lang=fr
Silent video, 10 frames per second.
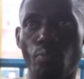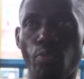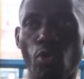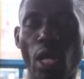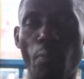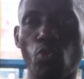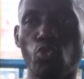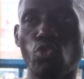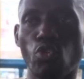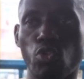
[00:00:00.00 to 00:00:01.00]
Pour
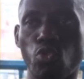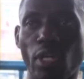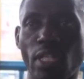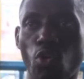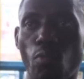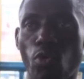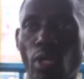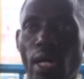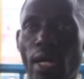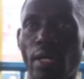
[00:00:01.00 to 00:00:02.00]
nous aza
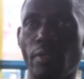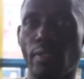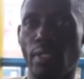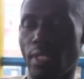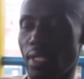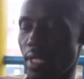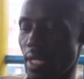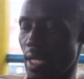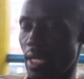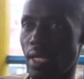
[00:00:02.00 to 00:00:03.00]
komona
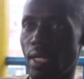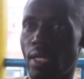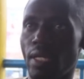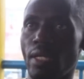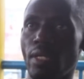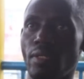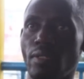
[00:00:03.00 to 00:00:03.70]
euh,